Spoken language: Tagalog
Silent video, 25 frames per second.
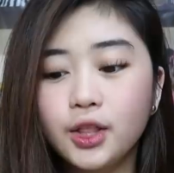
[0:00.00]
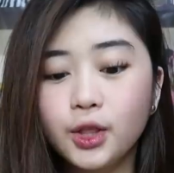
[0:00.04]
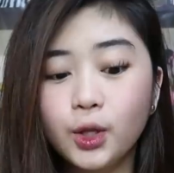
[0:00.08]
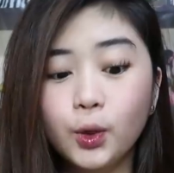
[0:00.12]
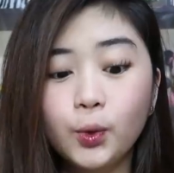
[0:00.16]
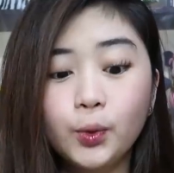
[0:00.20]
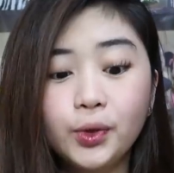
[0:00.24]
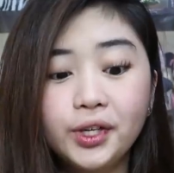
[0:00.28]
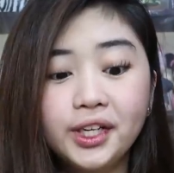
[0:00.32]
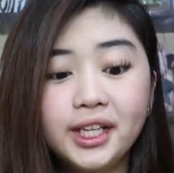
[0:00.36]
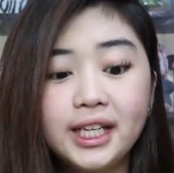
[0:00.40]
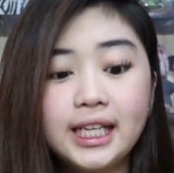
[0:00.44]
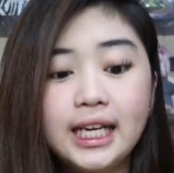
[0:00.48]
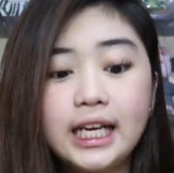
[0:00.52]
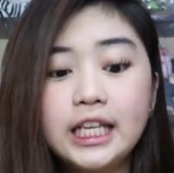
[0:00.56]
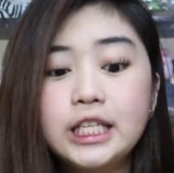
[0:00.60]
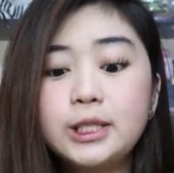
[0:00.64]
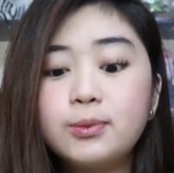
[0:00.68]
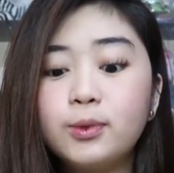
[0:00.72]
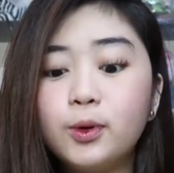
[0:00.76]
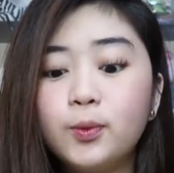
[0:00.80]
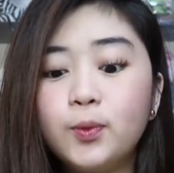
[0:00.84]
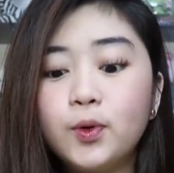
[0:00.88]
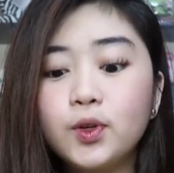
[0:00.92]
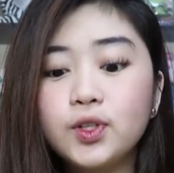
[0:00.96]
Don't worry
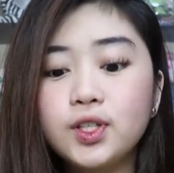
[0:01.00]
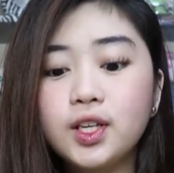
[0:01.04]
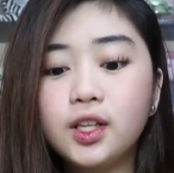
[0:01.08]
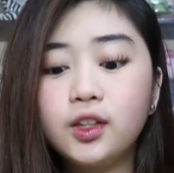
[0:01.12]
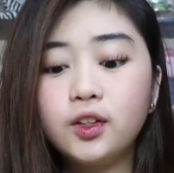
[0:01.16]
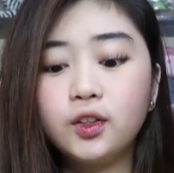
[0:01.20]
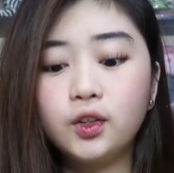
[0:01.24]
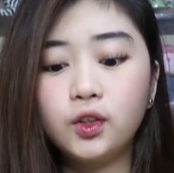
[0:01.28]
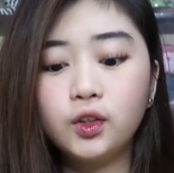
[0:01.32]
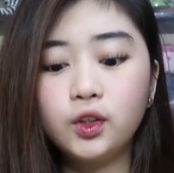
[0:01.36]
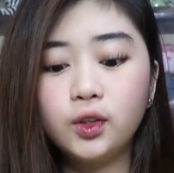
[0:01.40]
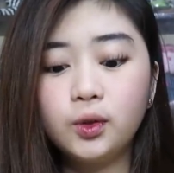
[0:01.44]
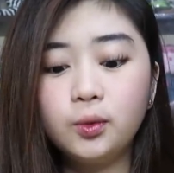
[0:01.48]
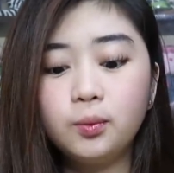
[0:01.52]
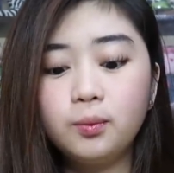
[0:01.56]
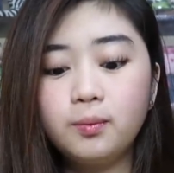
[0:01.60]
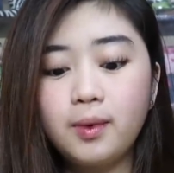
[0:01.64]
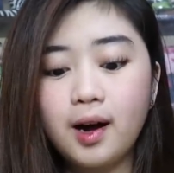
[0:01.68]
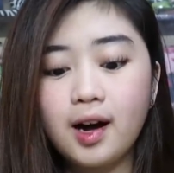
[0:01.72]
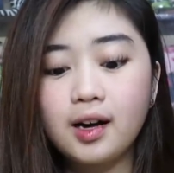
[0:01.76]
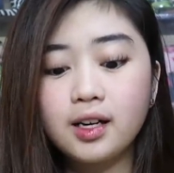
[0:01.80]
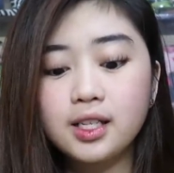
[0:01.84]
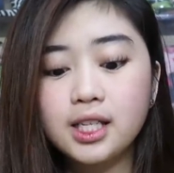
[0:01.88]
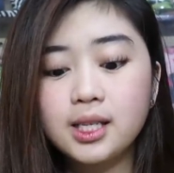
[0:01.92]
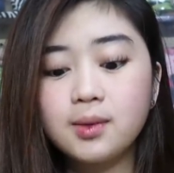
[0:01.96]
guys, bubuksan ko yung
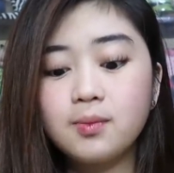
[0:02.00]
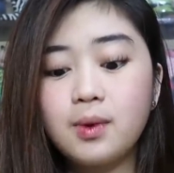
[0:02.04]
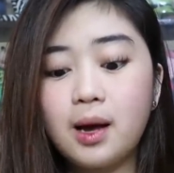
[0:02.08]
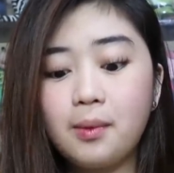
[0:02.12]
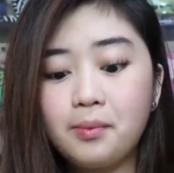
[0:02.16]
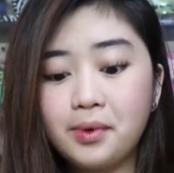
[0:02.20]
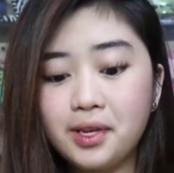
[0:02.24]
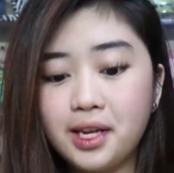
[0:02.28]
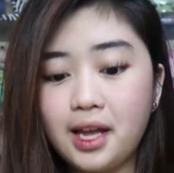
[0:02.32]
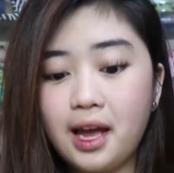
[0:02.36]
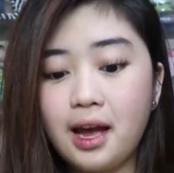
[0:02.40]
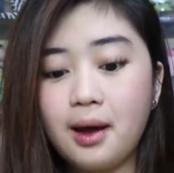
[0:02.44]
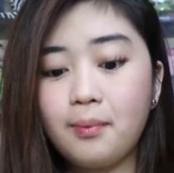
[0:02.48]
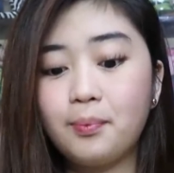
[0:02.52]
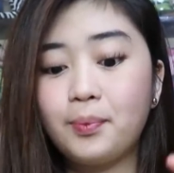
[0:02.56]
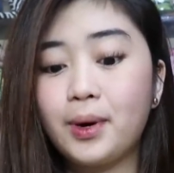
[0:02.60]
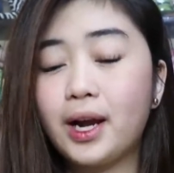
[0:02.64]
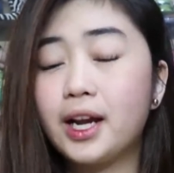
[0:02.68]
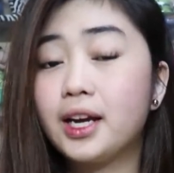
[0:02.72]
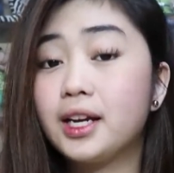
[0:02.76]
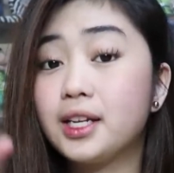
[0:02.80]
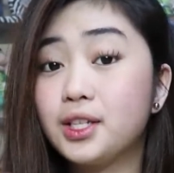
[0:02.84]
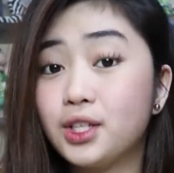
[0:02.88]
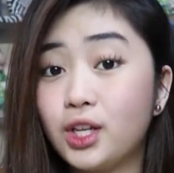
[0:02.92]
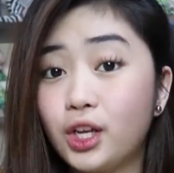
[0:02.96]
box mamaya
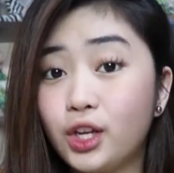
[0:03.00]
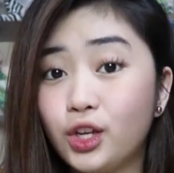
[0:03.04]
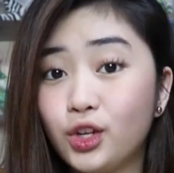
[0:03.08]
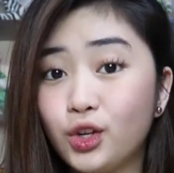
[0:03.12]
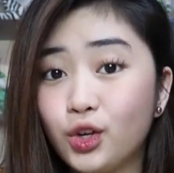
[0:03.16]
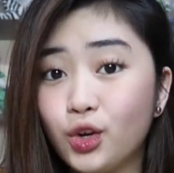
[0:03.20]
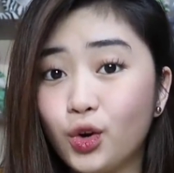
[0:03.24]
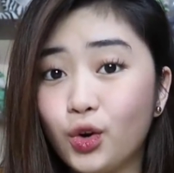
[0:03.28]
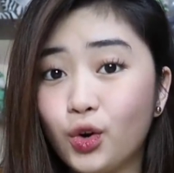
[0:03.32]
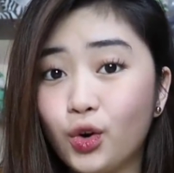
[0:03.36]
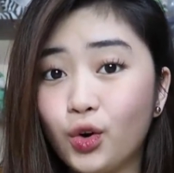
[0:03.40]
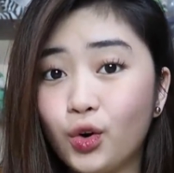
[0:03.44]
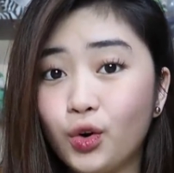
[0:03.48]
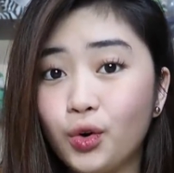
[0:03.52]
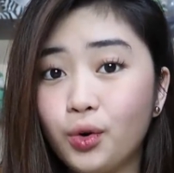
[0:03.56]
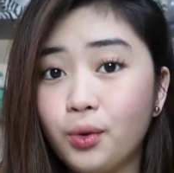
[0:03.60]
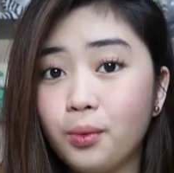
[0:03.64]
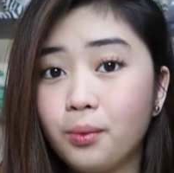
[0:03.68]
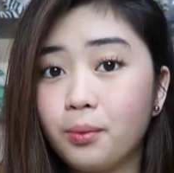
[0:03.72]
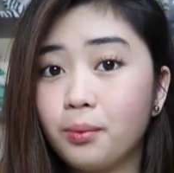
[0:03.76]
para sa inyo